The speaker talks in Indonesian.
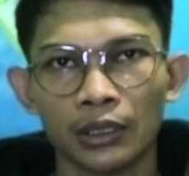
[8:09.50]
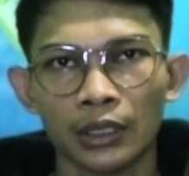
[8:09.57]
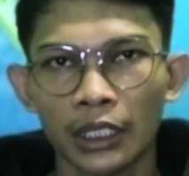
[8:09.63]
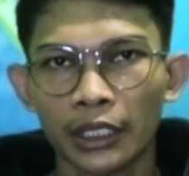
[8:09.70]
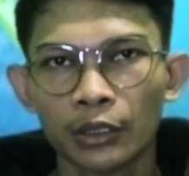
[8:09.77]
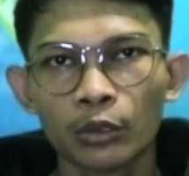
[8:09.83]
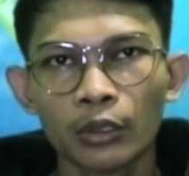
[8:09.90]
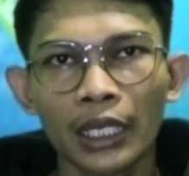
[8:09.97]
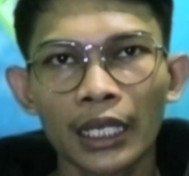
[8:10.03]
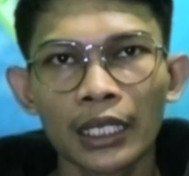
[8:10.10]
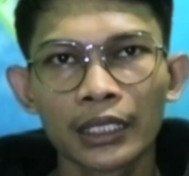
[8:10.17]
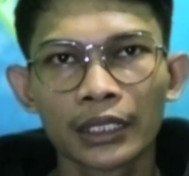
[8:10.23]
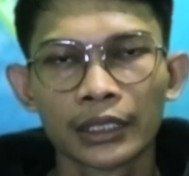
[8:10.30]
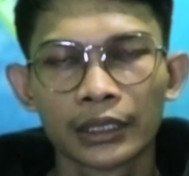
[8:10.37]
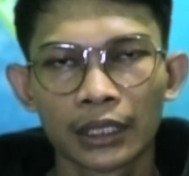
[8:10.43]
Dan
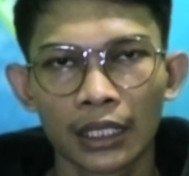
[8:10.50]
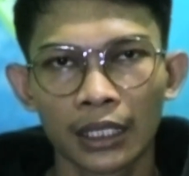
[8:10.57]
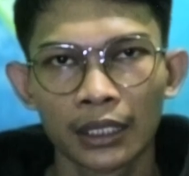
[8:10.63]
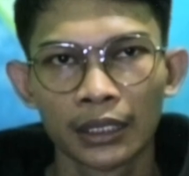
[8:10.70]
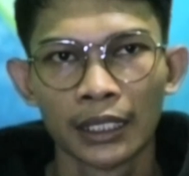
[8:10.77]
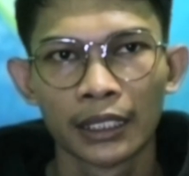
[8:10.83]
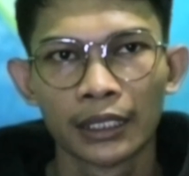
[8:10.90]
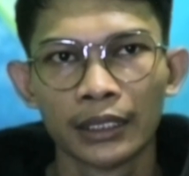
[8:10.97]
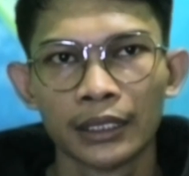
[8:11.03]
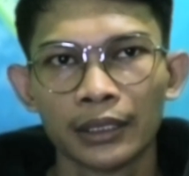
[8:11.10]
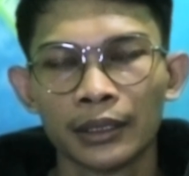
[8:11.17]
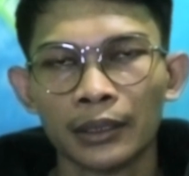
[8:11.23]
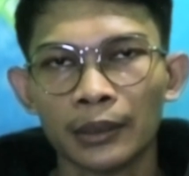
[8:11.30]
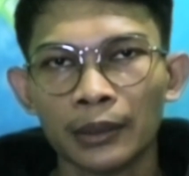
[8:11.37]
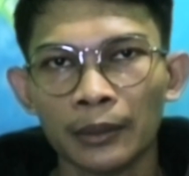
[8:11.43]
itulah kisah dari
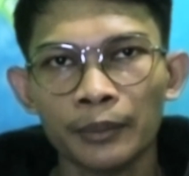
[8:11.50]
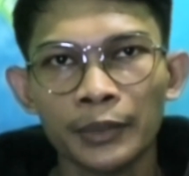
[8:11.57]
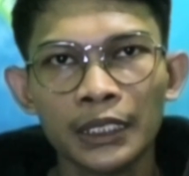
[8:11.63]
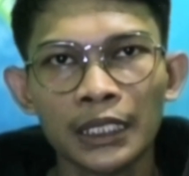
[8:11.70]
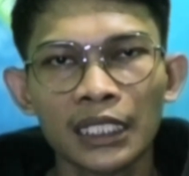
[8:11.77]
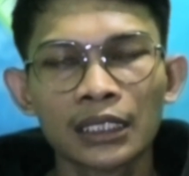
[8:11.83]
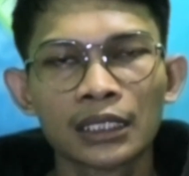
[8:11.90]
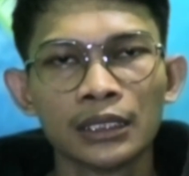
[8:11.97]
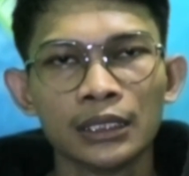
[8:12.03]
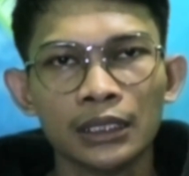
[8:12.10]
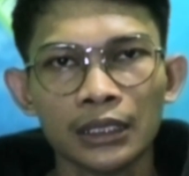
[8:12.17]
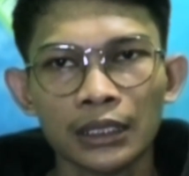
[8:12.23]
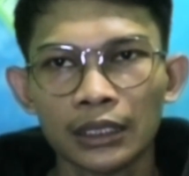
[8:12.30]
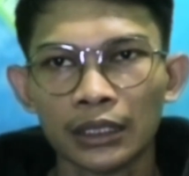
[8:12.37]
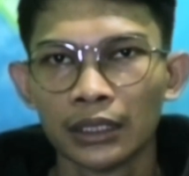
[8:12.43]
bidan
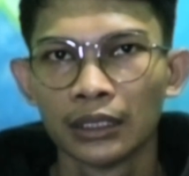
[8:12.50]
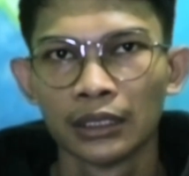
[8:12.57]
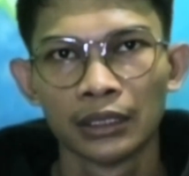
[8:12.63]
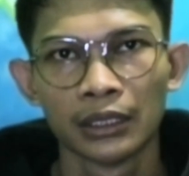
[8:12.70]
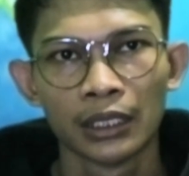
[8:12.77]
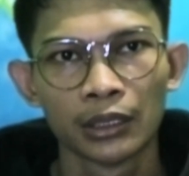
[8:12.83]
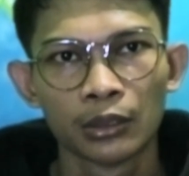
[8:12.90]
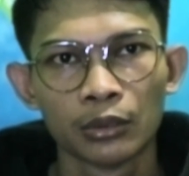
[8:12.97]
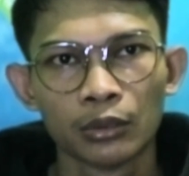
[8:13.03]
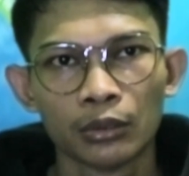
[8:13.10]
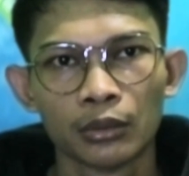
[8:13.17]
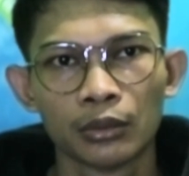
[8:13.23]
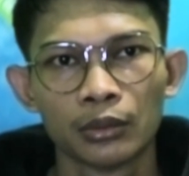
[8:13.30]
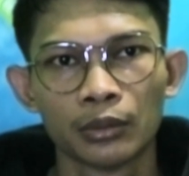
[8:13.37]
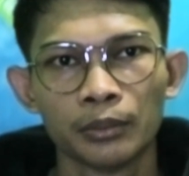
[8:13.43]
keji
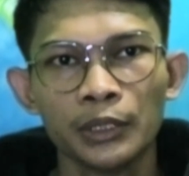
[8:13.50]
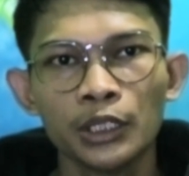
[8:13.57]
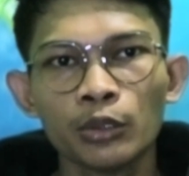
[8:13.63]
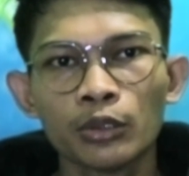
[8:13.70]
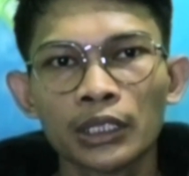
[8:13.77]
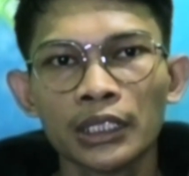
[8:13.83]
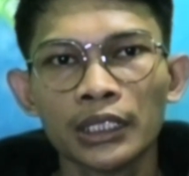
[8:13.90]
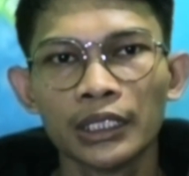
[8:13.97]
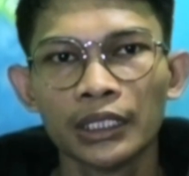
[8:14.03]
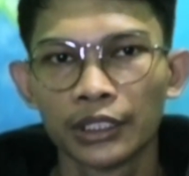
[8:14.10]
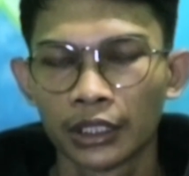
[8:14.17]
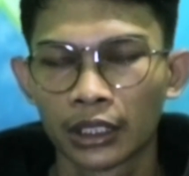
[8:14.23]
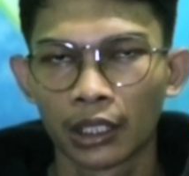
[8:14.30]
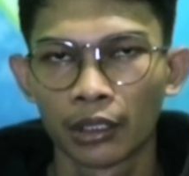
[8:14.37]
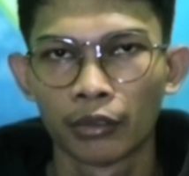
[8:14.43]
yaitu Miyuki
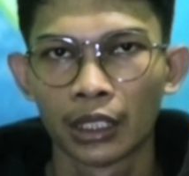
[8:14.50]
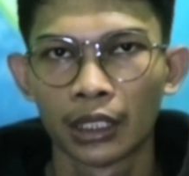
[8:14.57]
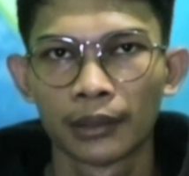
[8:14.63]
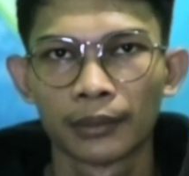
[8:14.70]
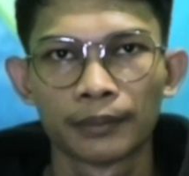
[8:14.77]
Ishikawa.